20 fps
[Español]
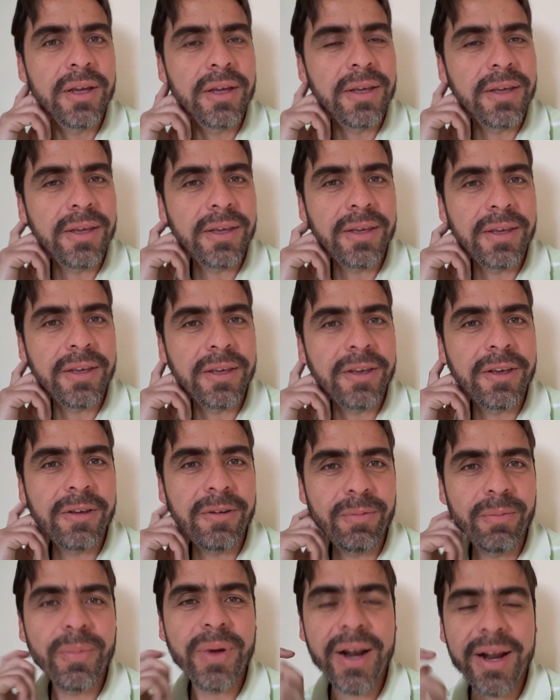
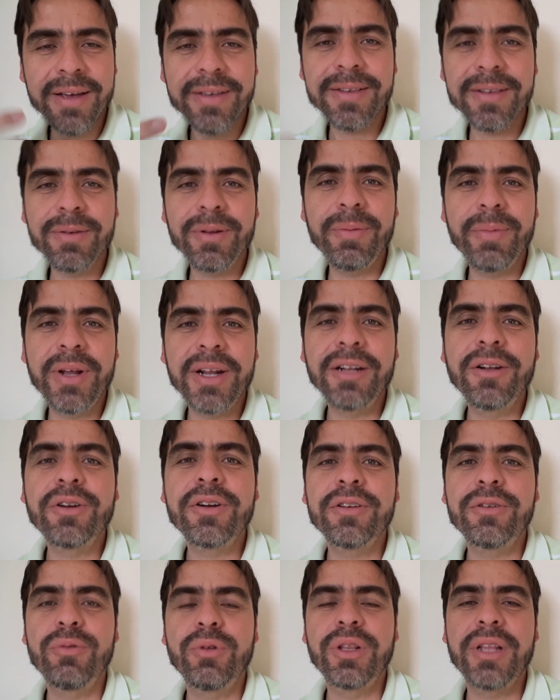y verás, verás los
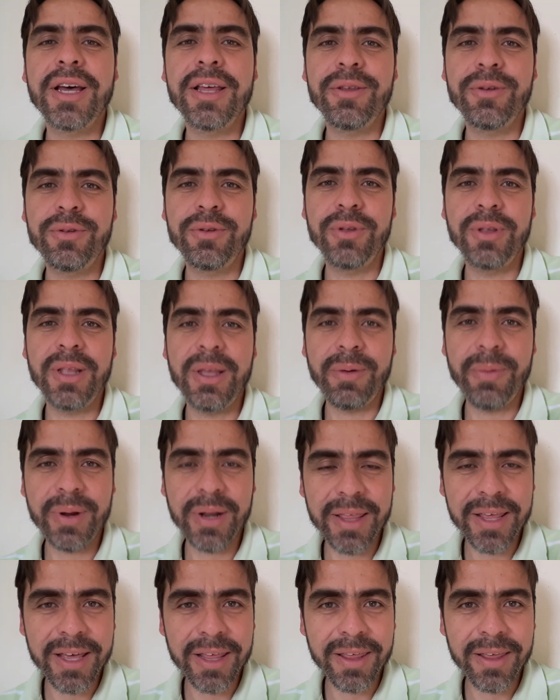resultados, de
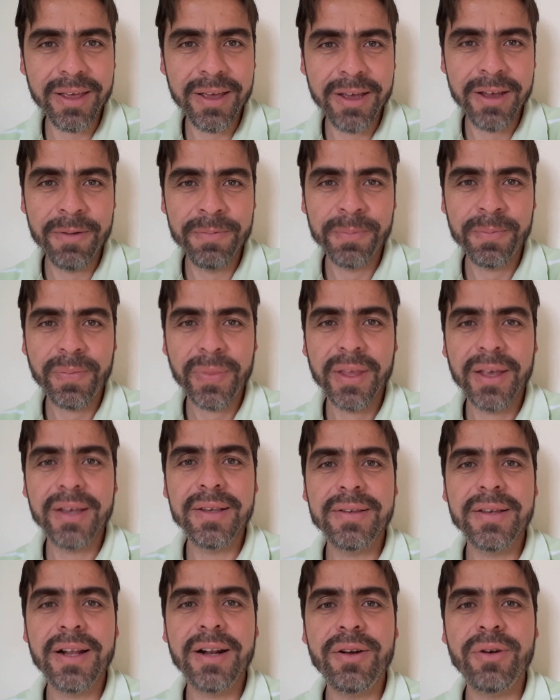verdad.
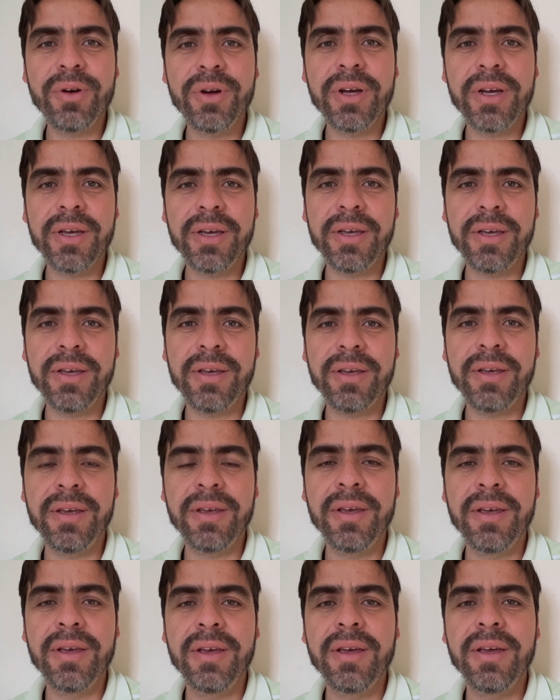Es algo que
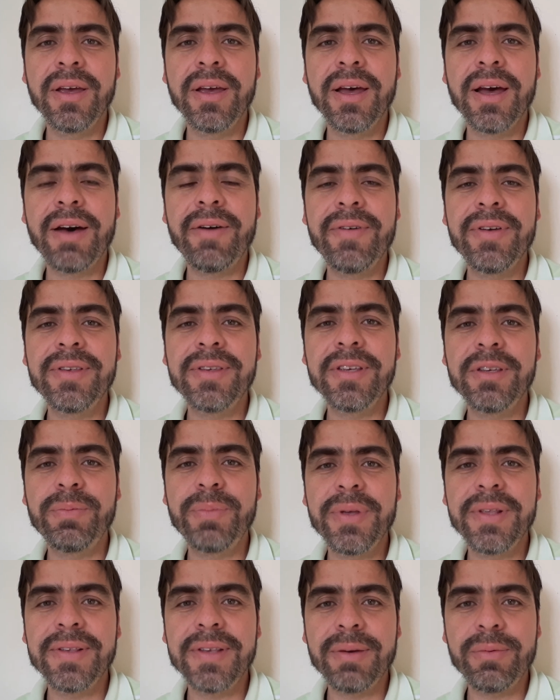a veces
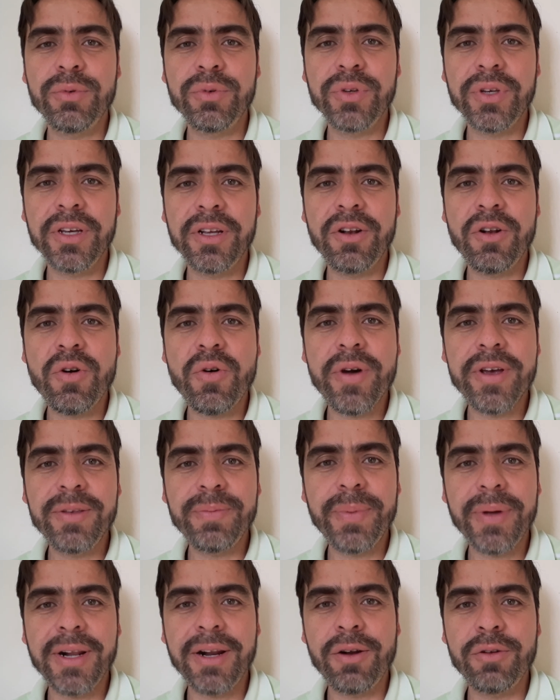pensamos que no es
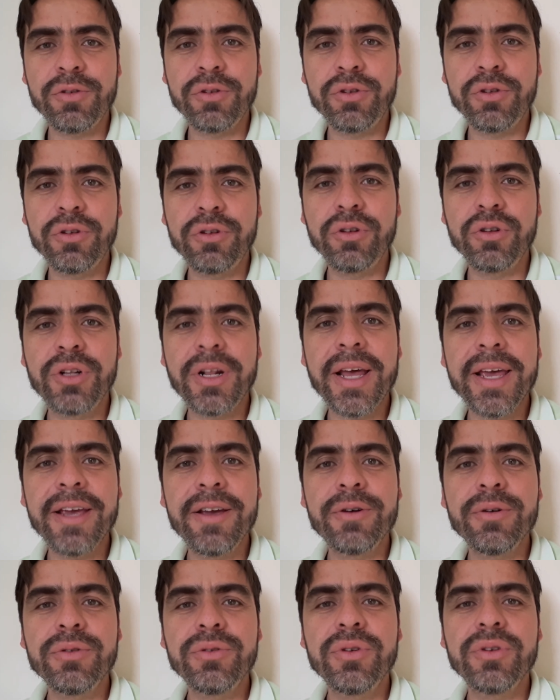para nosotros los
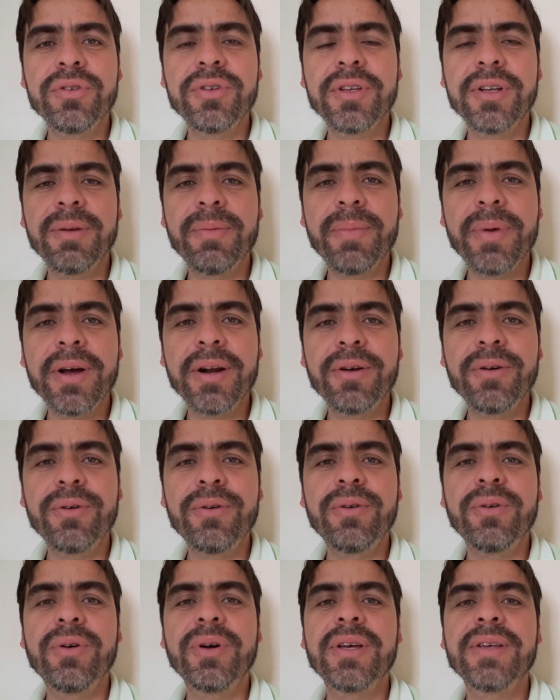laicos, sin
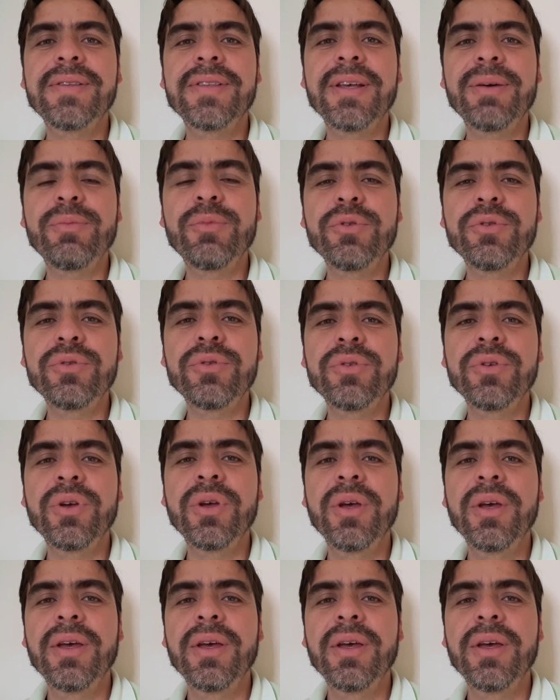embargo estamos